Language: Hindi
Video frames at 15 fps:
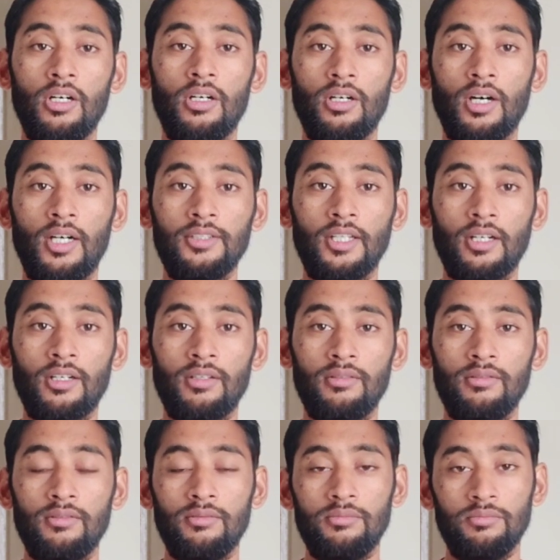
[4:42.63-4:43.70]
अदर
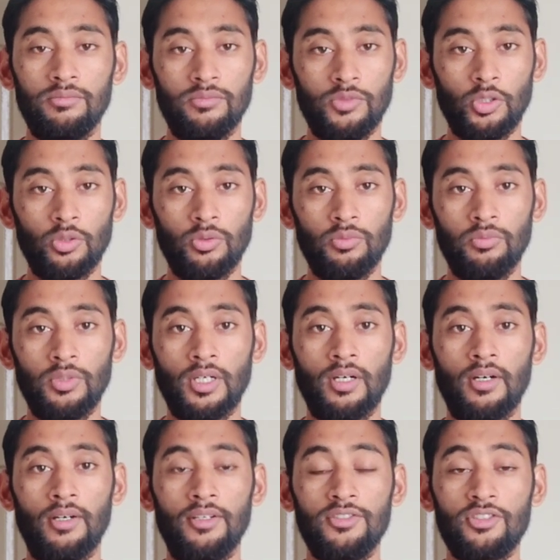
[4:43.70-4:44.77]
जो
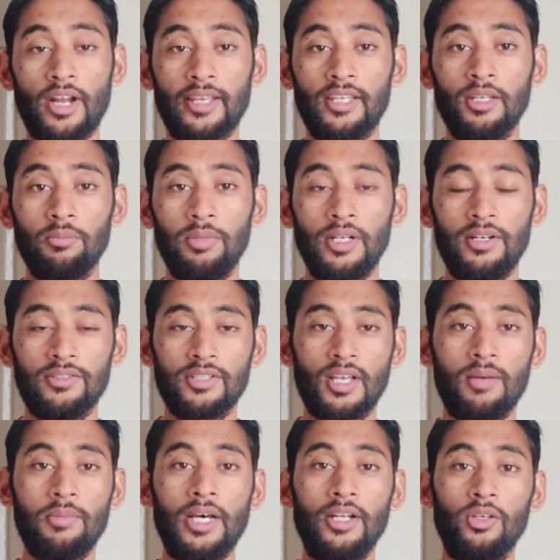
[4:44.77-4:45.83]
स्ट्राइकिंग प्लेयर्स
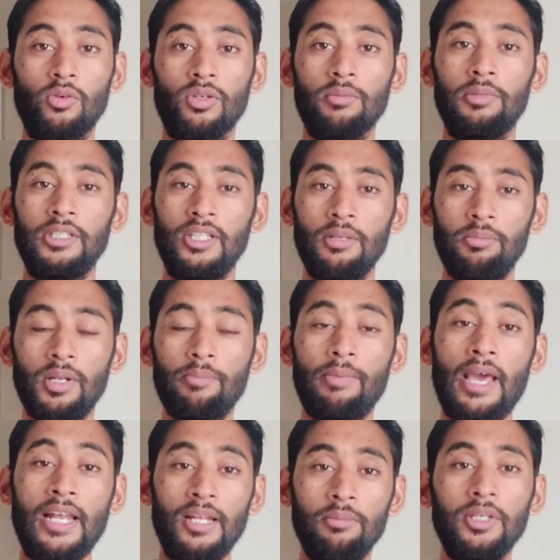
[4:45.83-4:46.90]
है हमारे क्योंकि मनदीप ने
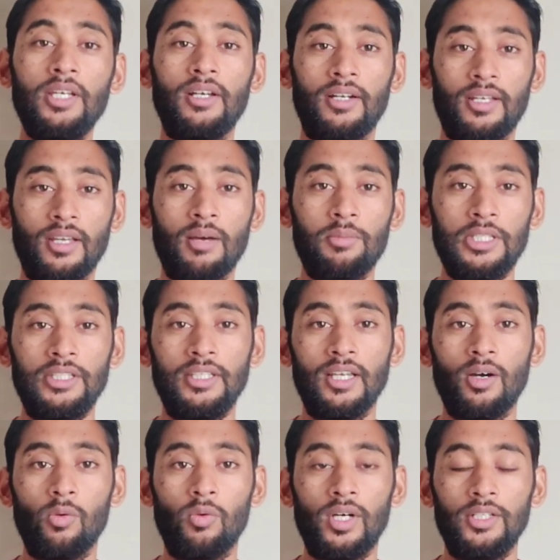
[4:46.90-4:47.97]
पहले भी करके हमें
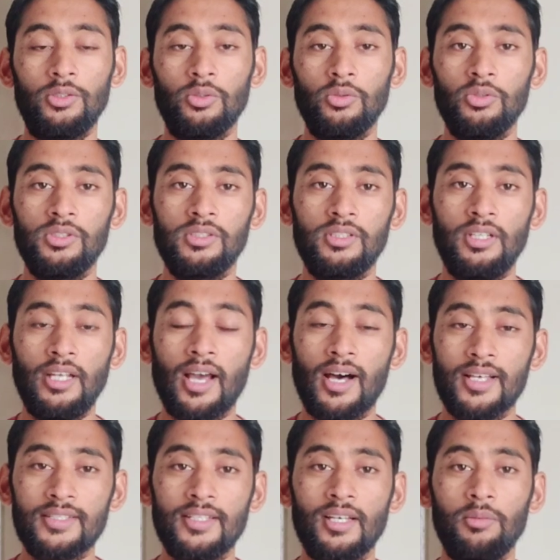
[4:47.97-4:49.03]
दिया हुआ है तो उस
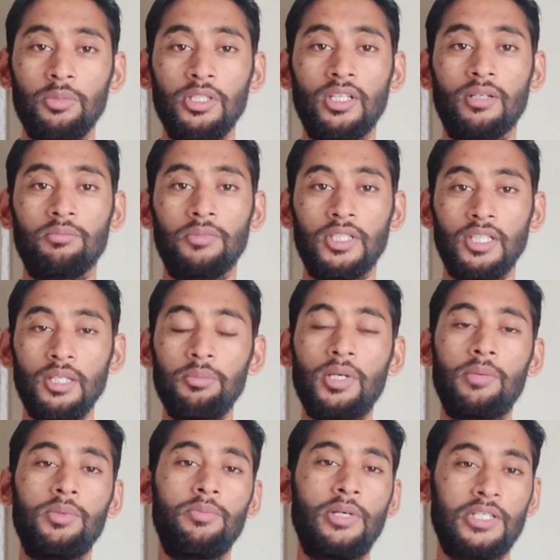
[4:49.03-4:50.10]
लिहाज से अभी तक मनदीप
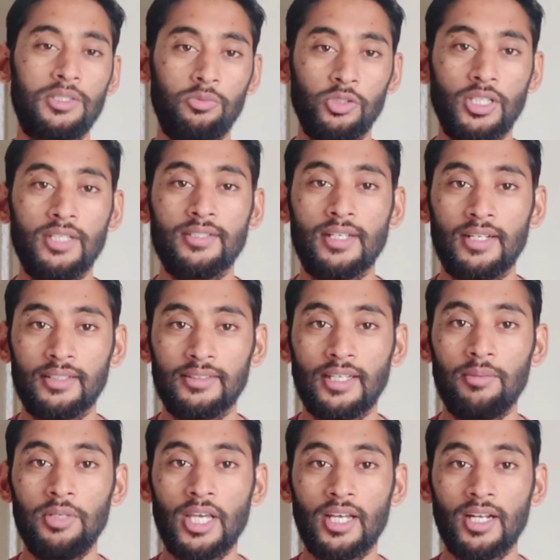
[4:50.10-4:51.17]
का भी बेस्ट मुझे ऐसा
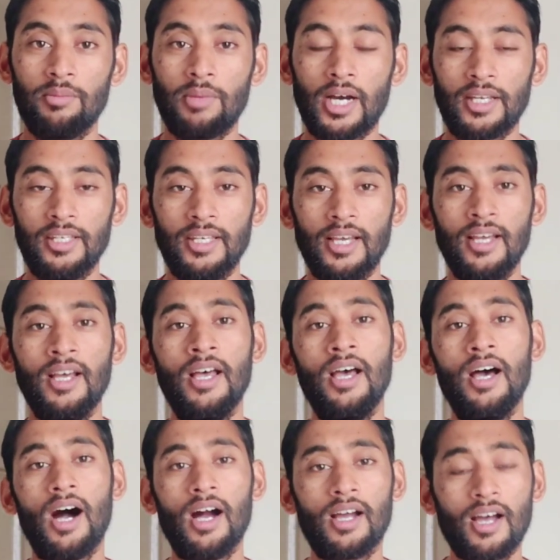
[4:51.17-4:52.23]
लगता है अभी आना बाकी है
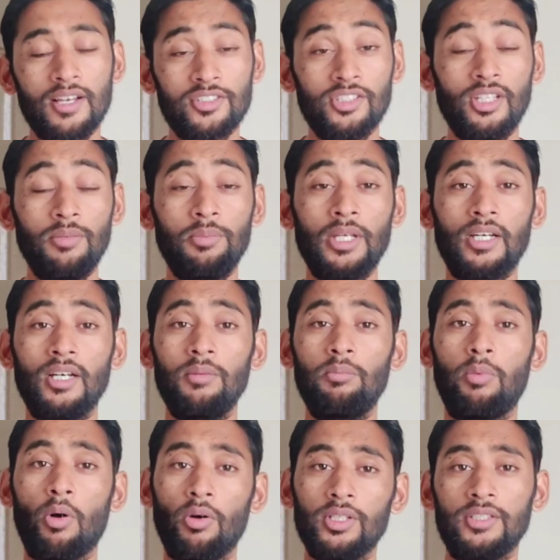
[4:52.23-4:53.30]
आकाशदीप ने
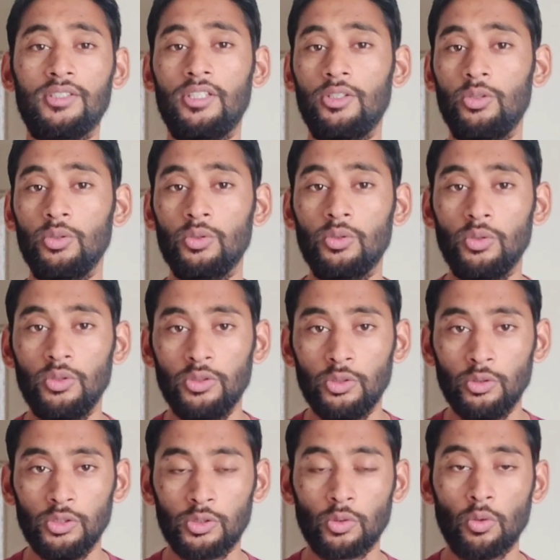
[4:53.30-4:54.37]
कल बहुत अच्छे दो गोल
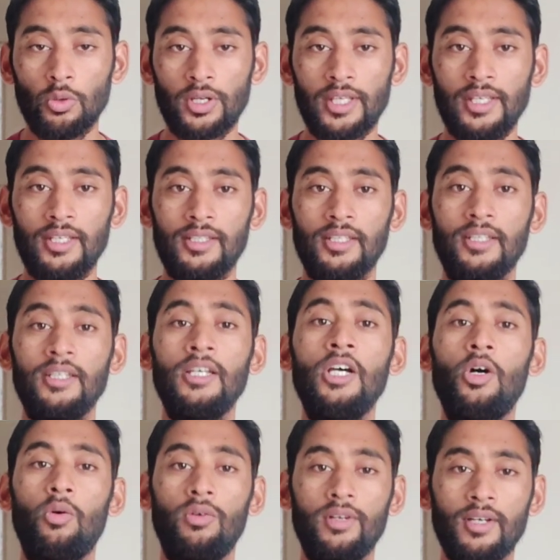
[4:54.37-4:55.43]
दो स्कोर किए थे
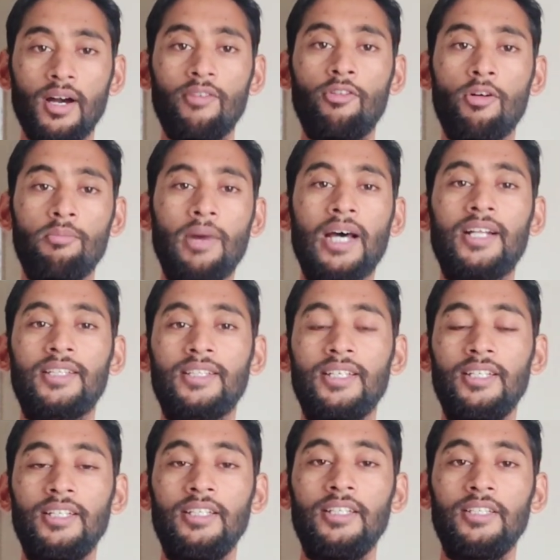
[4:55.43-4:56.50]
उनका फॉर्म भारत
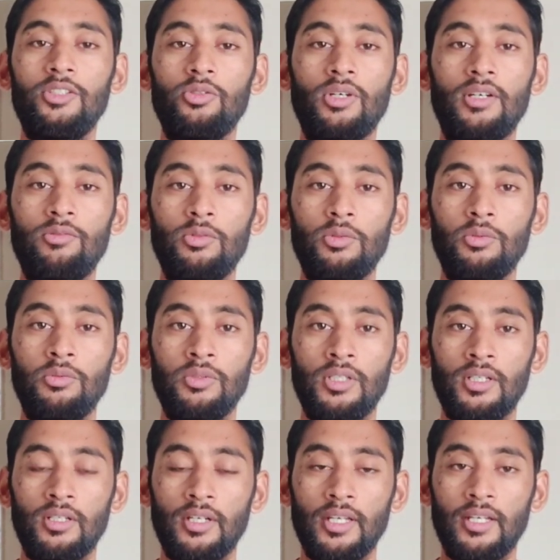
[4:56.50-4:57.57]
के लिए जो है
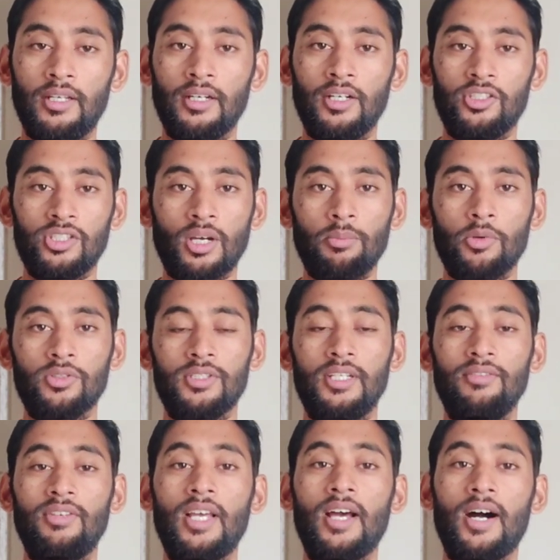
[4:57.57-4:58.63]
वो एक अच्छा
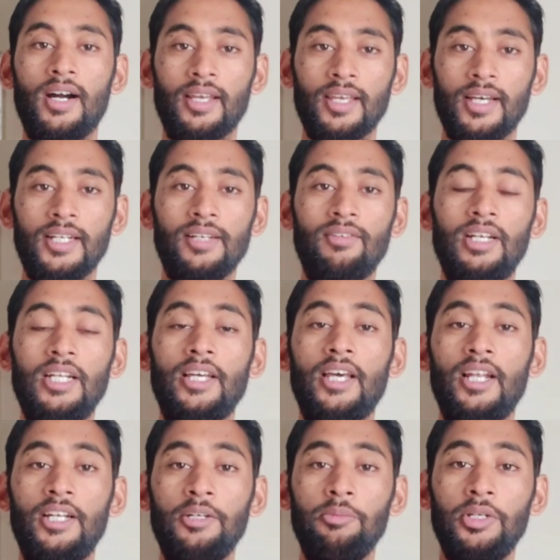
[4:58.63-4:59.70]
पॉजिटिव है आगे आने वाले
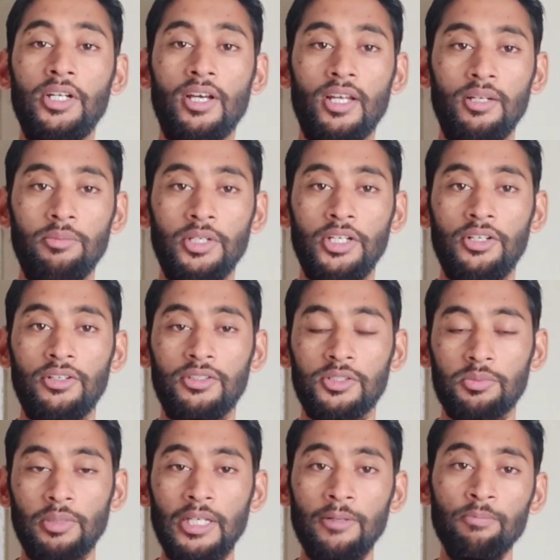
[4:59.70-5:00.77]

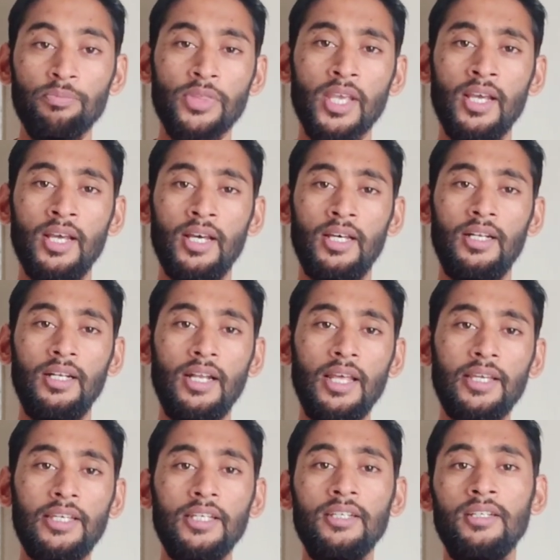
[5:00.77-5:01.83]
एलिमिनेटर्स में
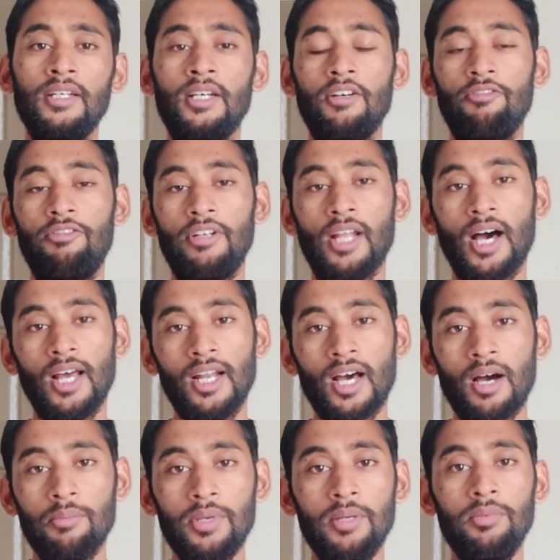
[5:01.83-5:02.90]
लेकिन फिलहाल
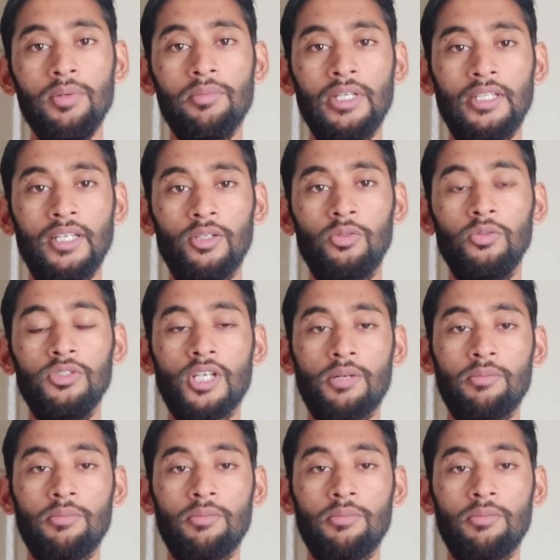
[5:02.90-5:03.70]
अभी भी मैं देखूं